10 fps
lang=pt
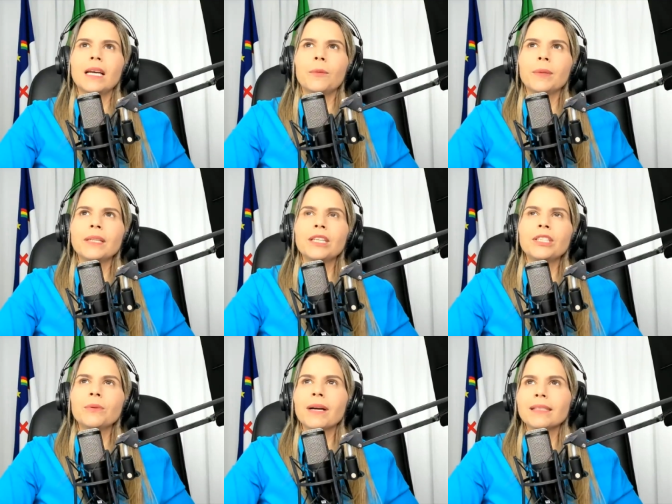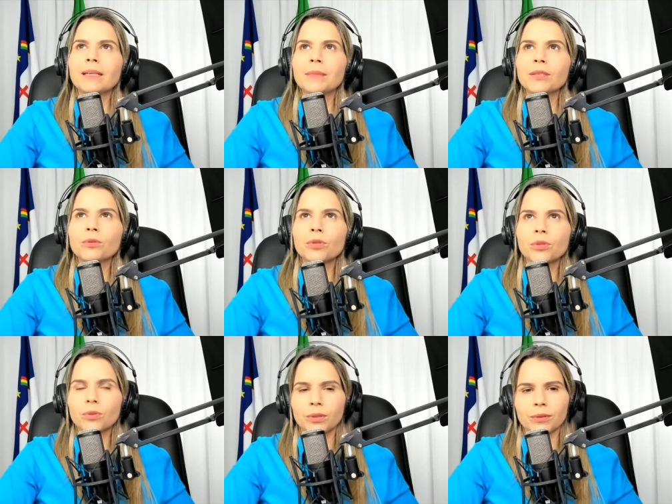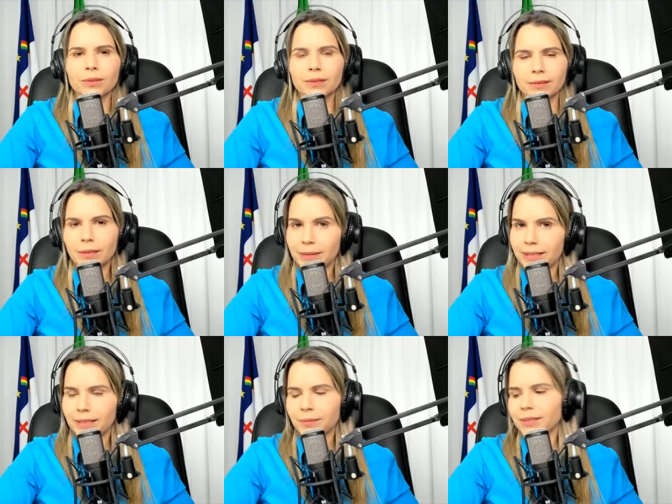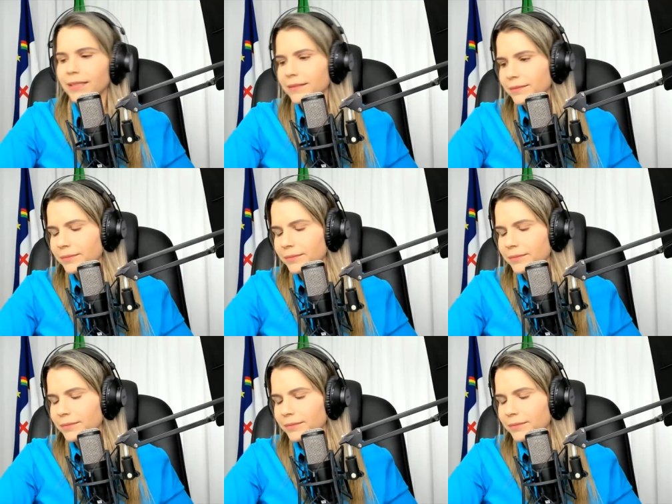Eu planejei um casamento dos sonhos. É um exemplo, tá?